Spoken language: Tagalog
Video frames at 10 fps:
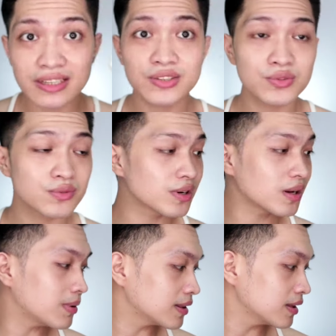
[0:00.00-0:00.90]
ng
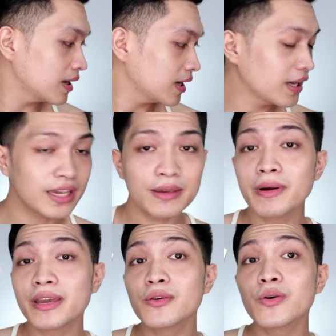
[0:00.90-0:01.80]
itsura but
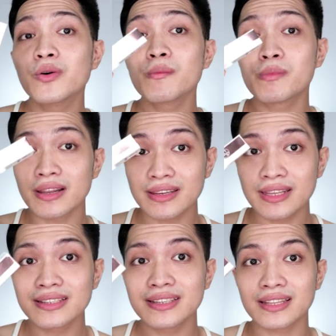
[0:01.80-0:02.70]
iba yung
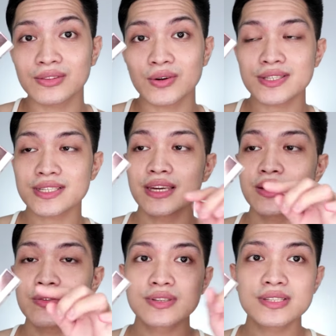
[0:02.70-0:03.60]
branding nito
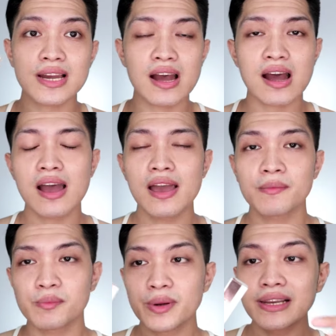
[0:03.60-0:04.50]
kasi yung sa
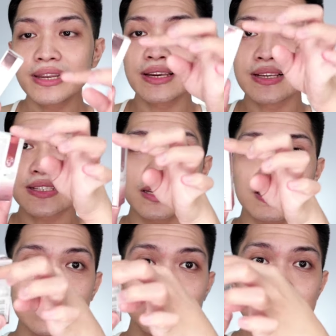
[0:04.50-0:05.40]
Really is
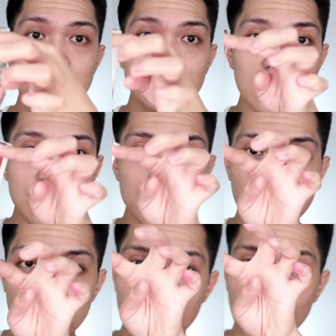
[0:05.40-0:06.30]
nandito sa taas
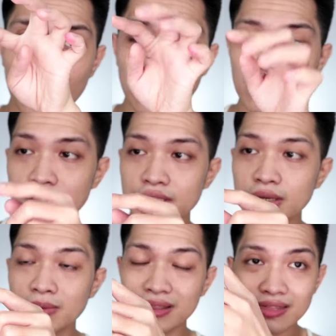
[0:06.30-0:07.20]
yung parang color
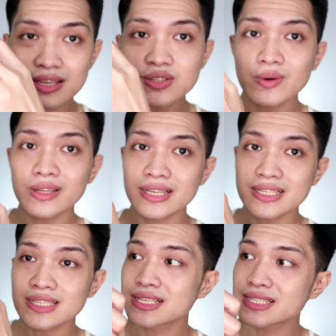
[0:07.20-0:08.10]
niya but this one
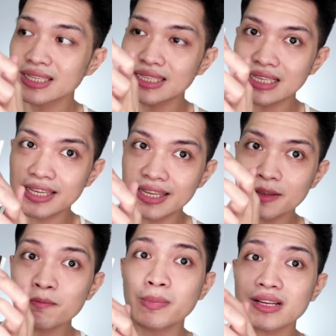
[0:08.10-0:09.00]
is nasa gilid
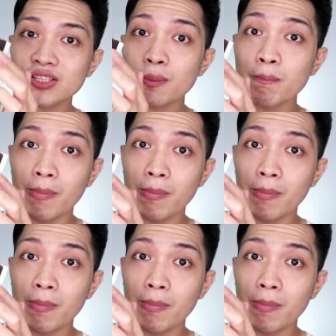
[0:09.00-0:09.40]
and para siyang